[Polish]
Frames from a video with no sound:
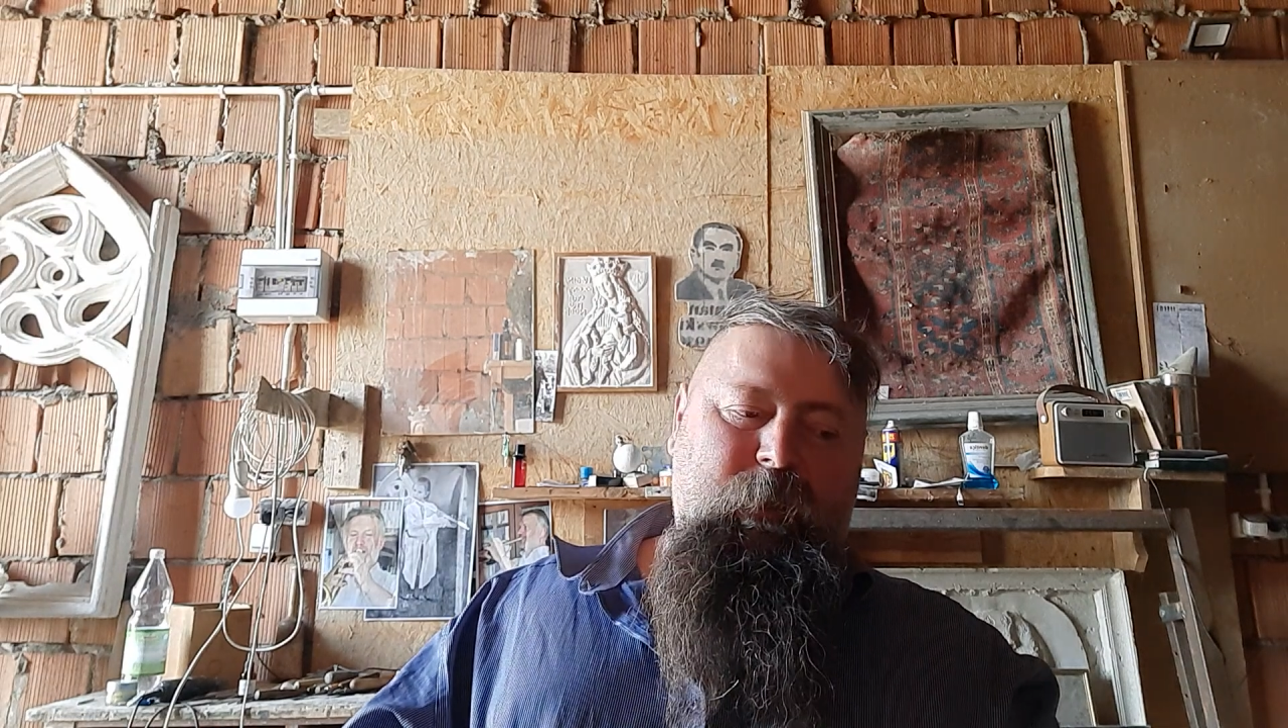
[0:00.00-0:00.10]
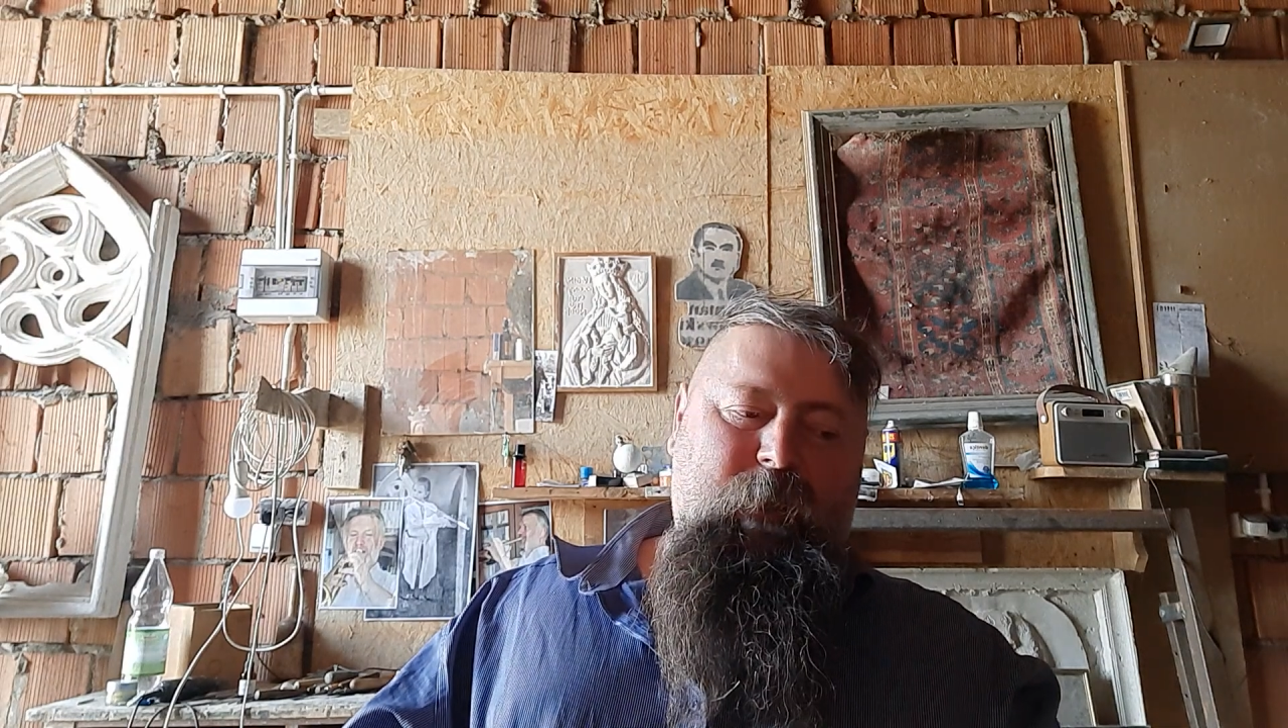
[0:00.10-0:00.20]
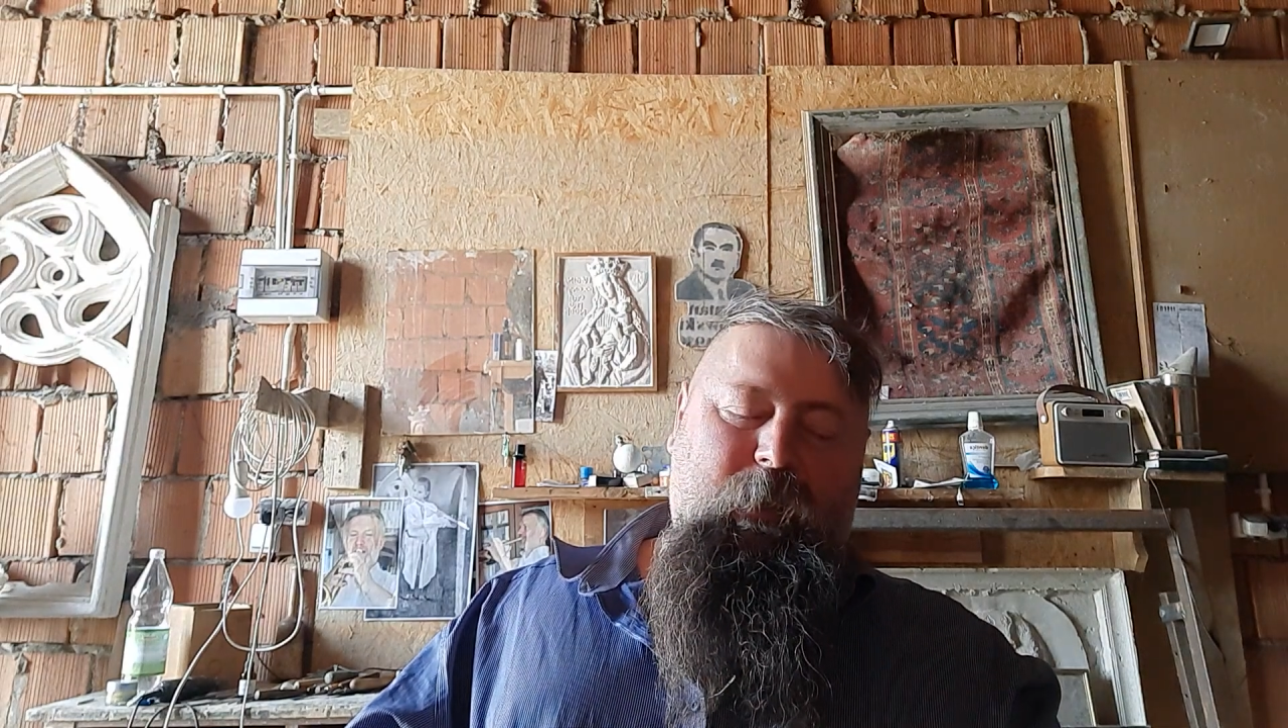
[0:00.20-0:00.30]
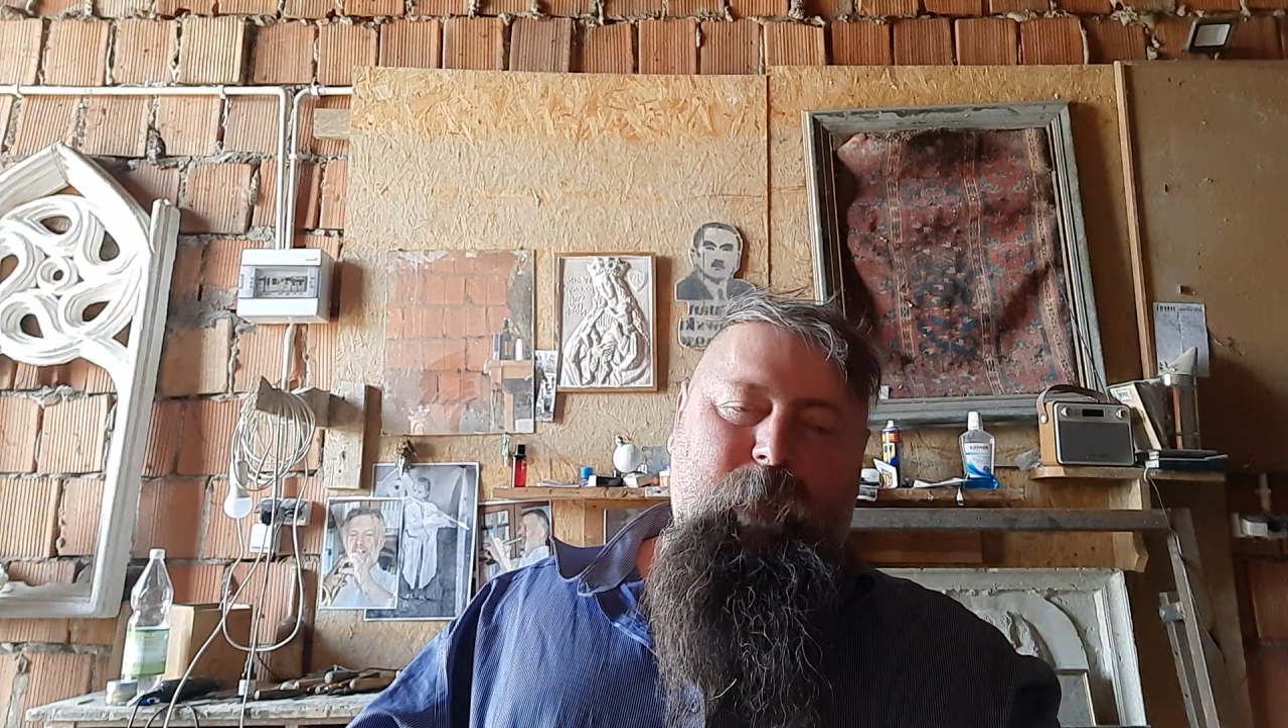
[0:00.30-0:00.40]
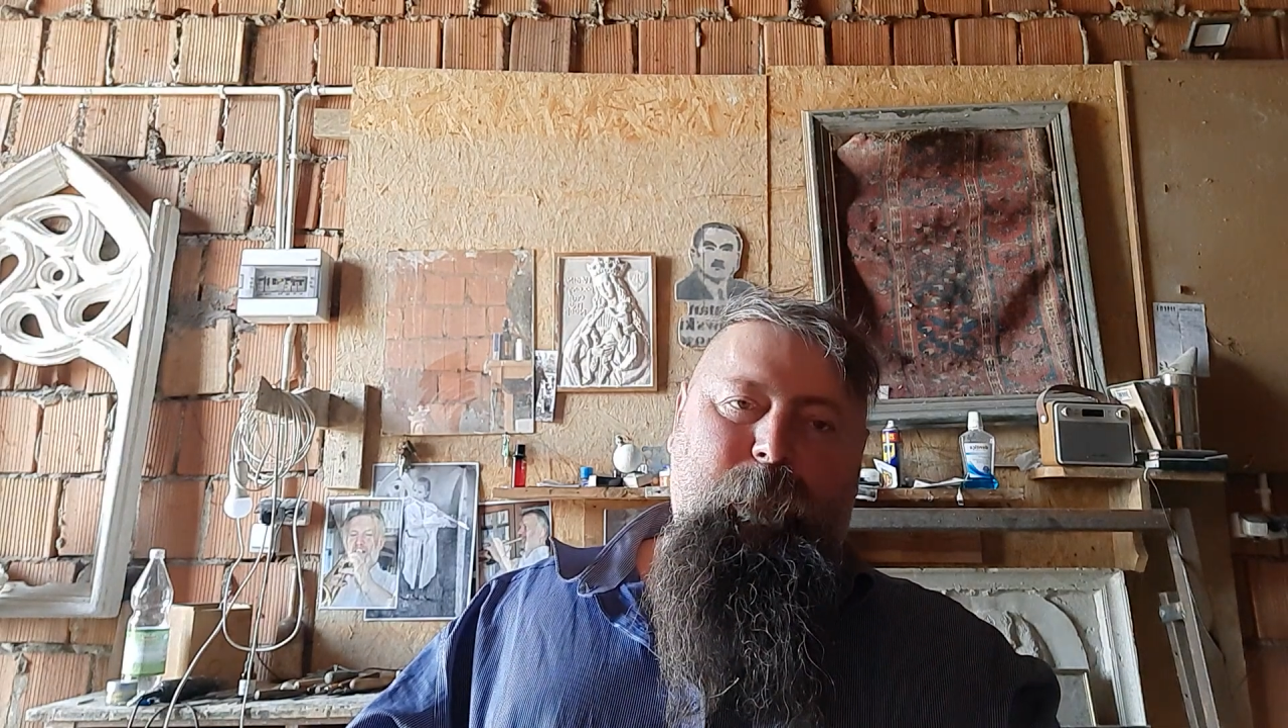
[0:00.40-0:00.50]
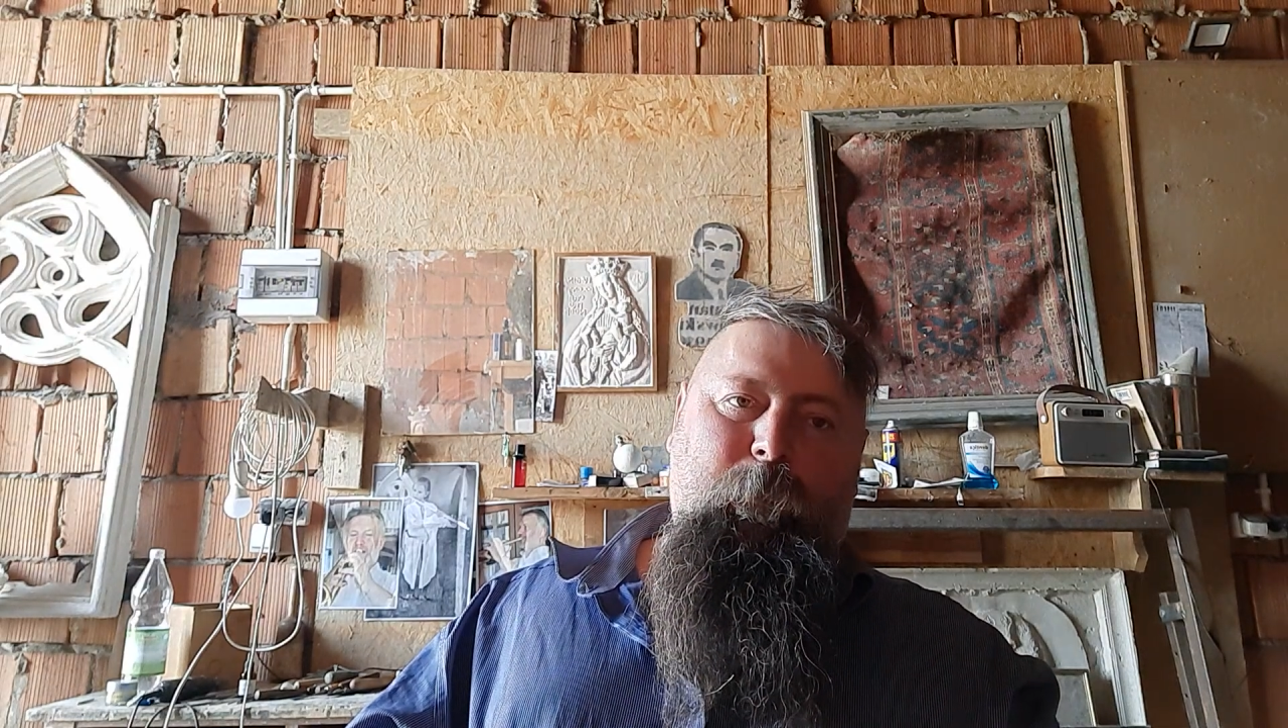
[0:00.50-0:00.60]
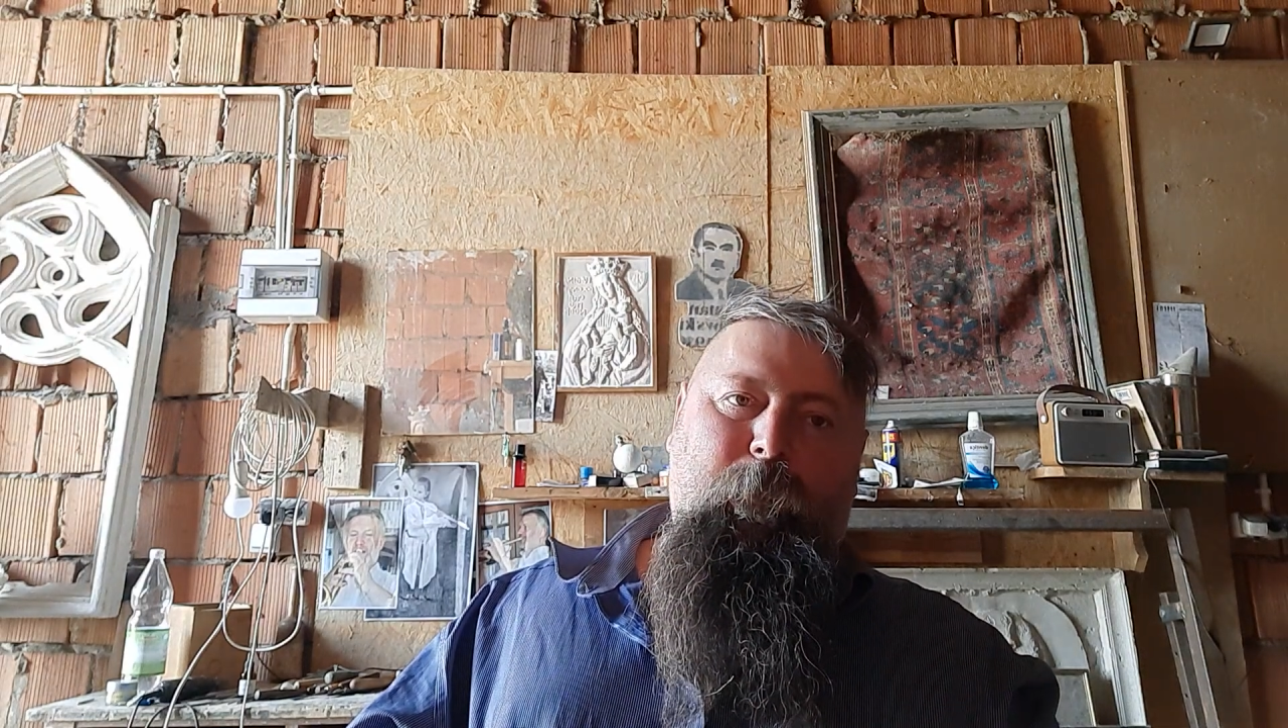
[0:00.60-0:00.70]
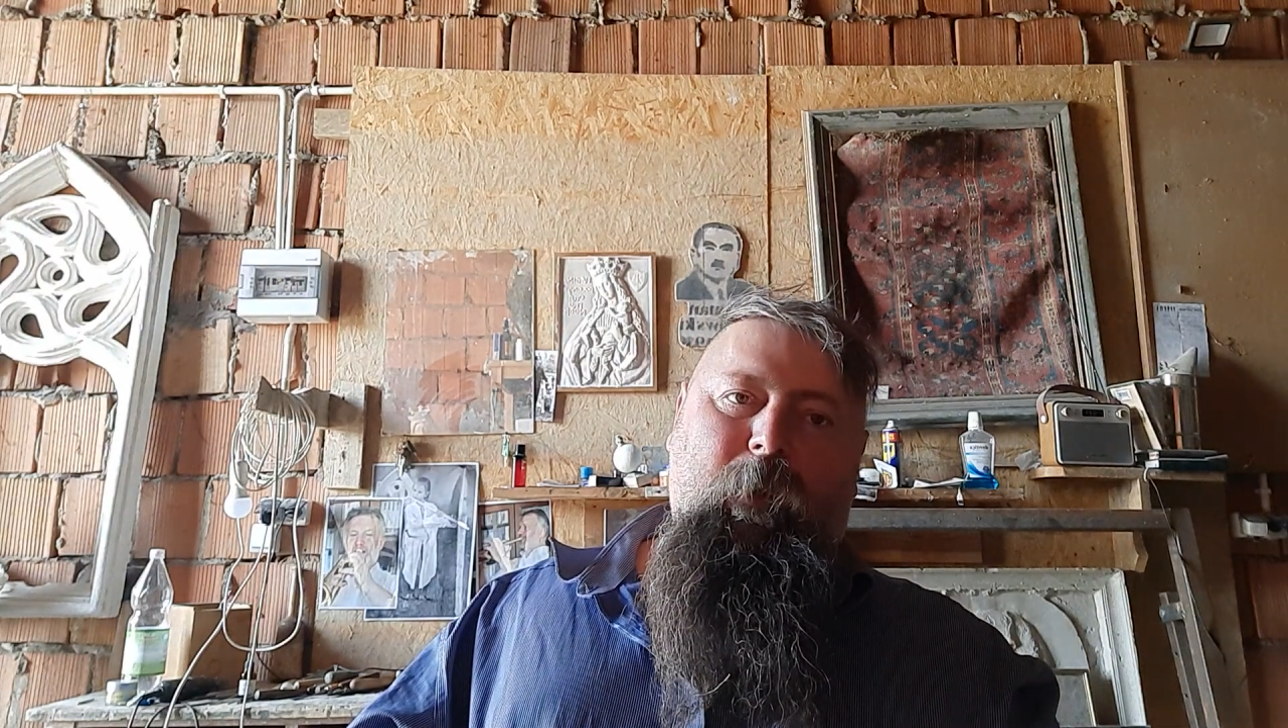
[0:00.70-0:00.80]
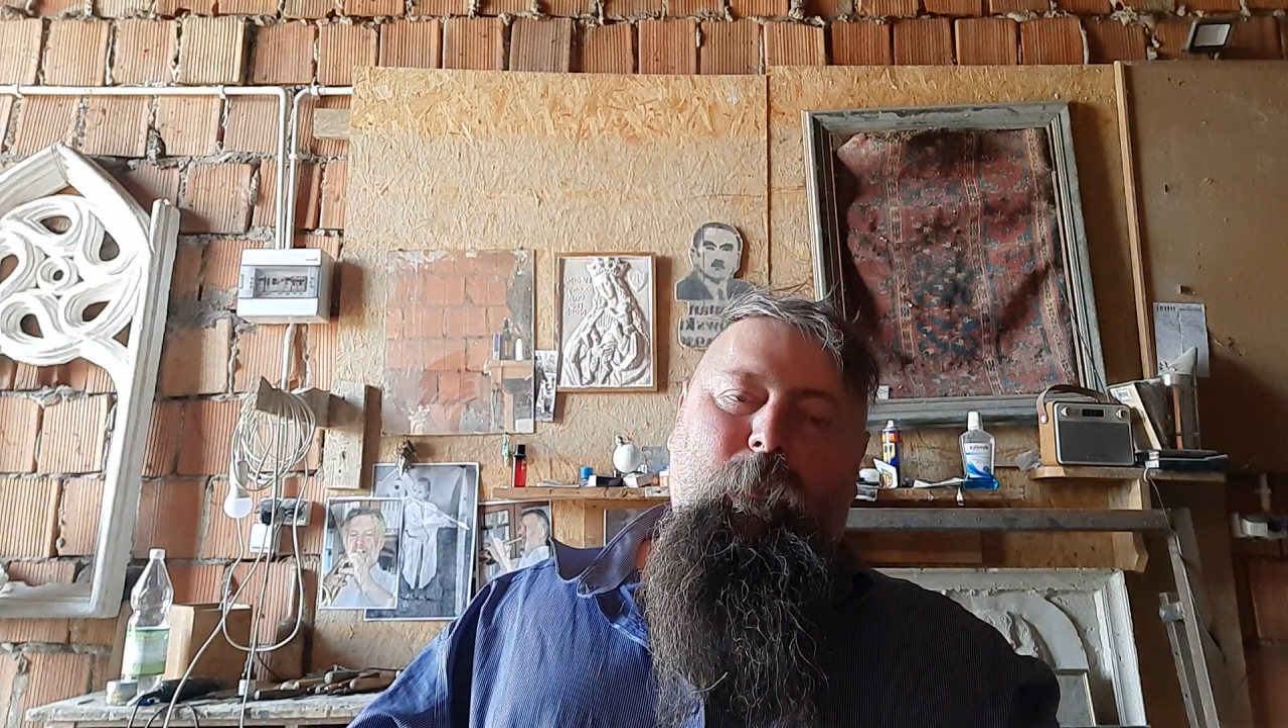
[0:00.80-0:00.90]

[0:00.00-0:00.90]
taki był